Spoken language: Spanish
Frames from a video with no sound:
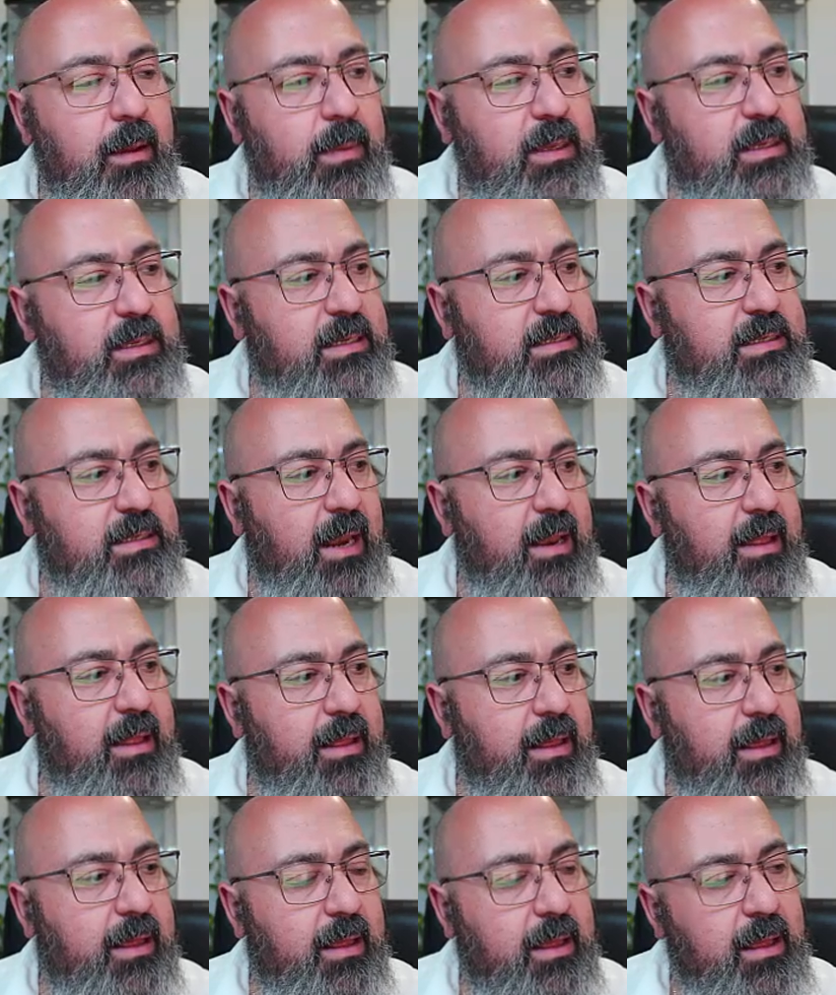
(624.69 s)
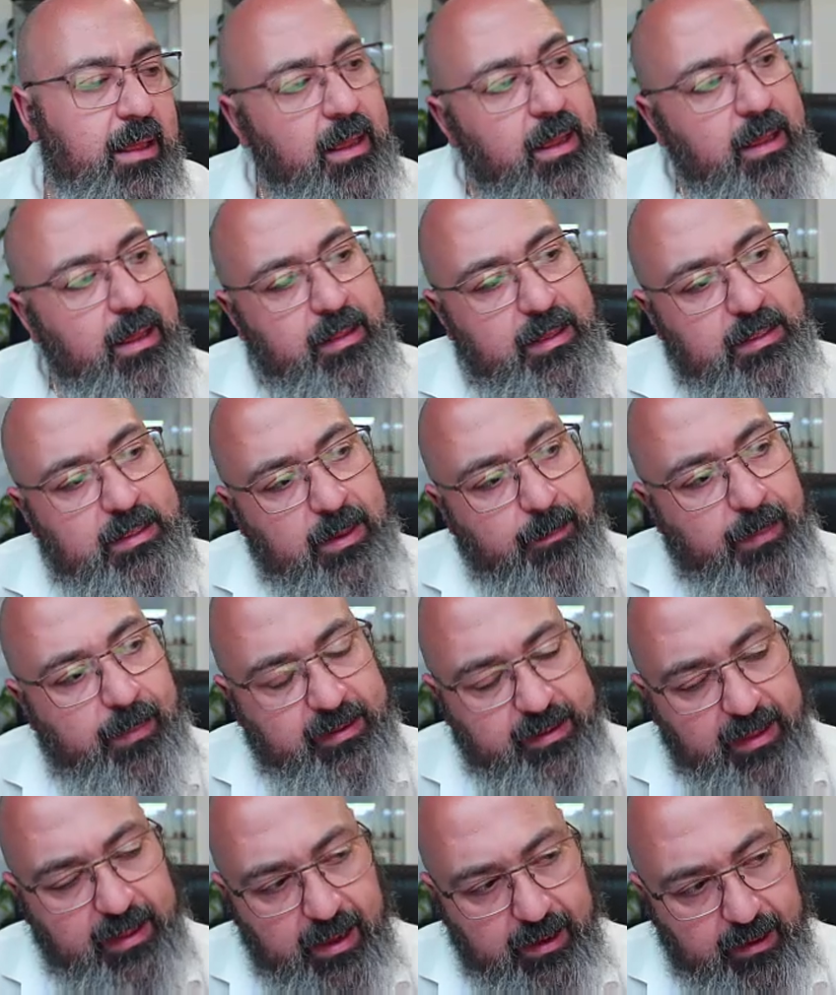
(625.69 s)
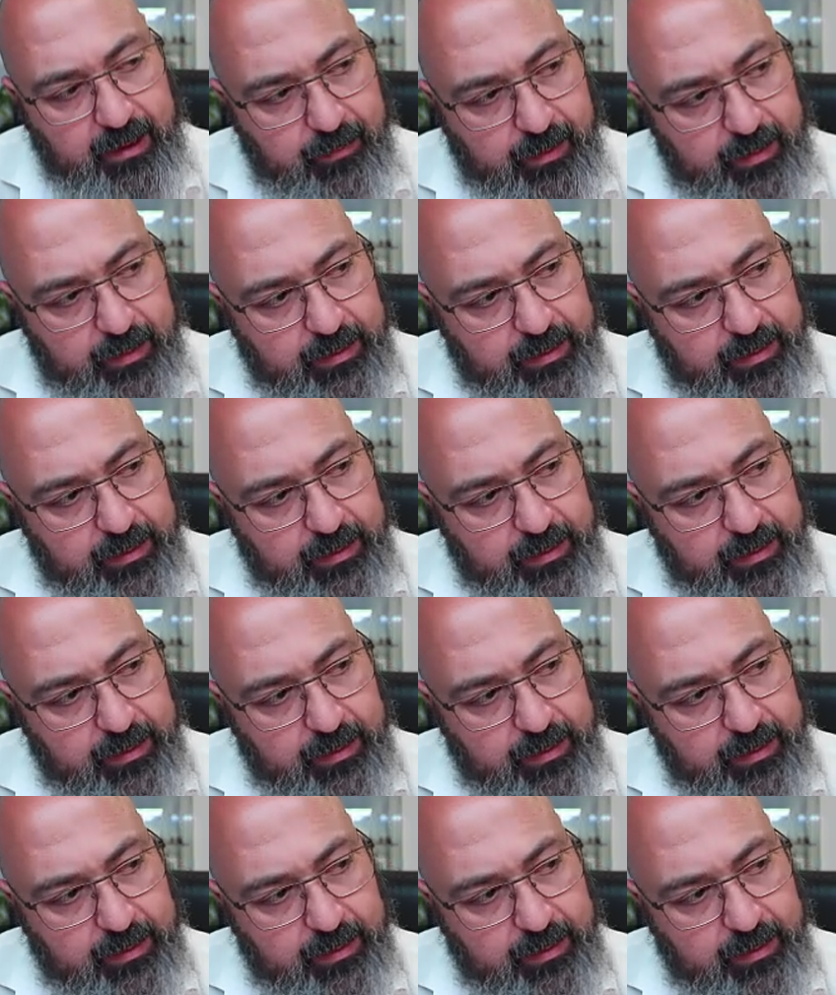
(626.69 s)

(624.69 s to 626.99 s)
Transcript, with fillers: Veis que sale de, de esa parte de arriba.